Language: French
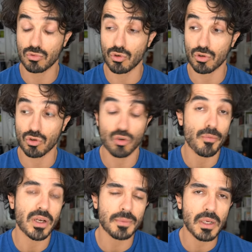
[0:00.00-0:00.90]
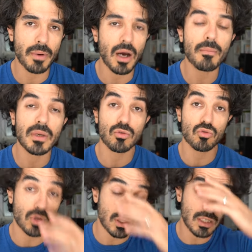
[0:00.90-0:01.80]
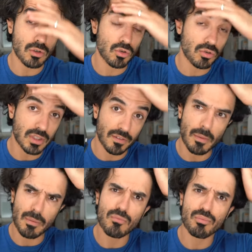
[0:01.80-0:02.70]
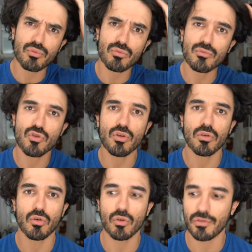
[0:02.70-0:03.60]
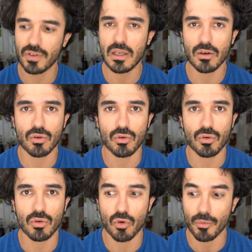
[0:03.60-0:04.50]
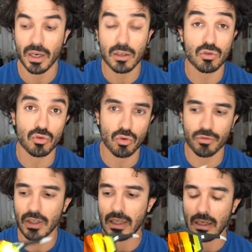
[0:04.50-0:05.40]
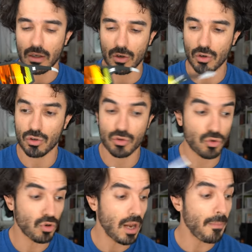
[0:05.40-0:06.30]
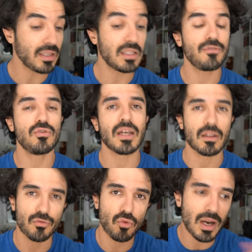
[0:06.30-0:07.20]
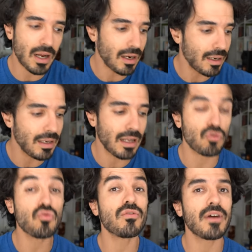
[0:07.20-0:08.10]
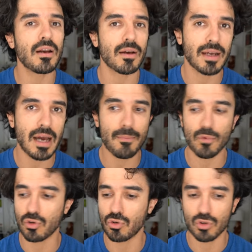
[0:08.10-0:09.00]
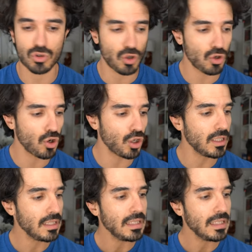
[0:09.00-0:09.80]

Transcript: que je ne m'explique pas, mais toujours est-il que ça va même mieux aux filles qu'aux mecs, je trouve, euh, sur la partie Vulcans. Voilà la nouvelle gamme de Sun God.